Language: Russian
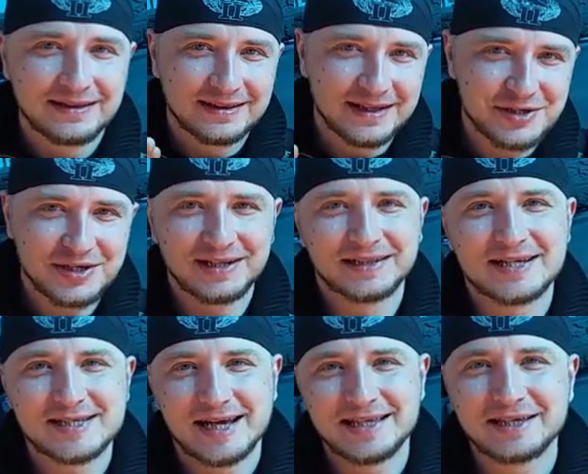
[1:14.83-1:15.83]
нажал
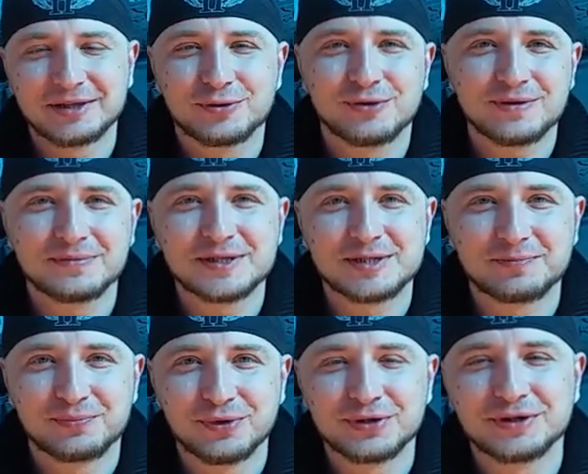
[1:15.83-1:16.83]
на задний тормоз и
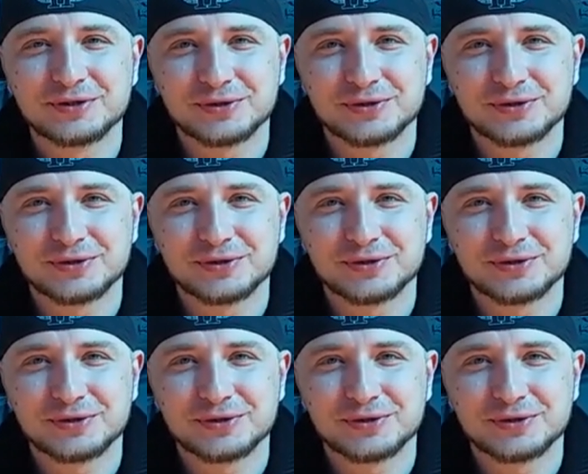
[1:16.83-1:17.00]
понял,